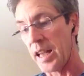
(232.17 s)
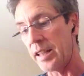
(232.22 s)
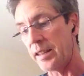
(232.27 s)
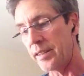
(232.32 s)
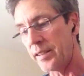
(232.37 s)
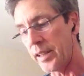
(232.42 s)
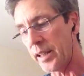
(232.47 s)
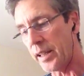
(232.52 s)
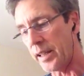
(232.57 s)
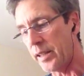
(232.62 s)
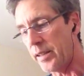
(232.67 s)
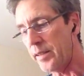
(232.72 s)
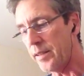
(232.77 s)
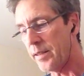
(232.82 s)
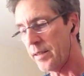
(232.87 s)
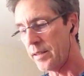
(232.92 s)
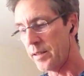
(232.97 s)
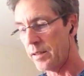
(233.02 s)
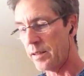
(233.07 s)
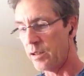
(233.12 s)

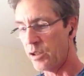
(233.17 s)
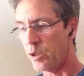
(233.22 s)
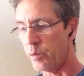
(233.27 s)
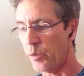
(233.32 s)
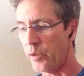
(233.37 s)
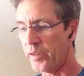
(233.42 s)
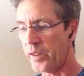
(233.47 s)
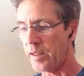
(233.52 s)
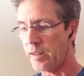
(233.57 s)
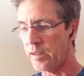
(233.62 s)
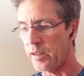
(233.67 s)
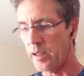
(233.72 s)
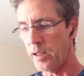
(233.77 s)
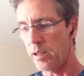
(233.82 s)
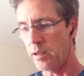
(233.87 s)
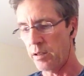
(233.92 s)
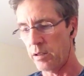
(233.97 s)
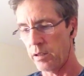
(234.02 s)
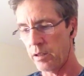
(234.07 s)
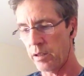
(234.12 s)
Cérès,
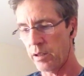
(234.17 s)
commença-t-il,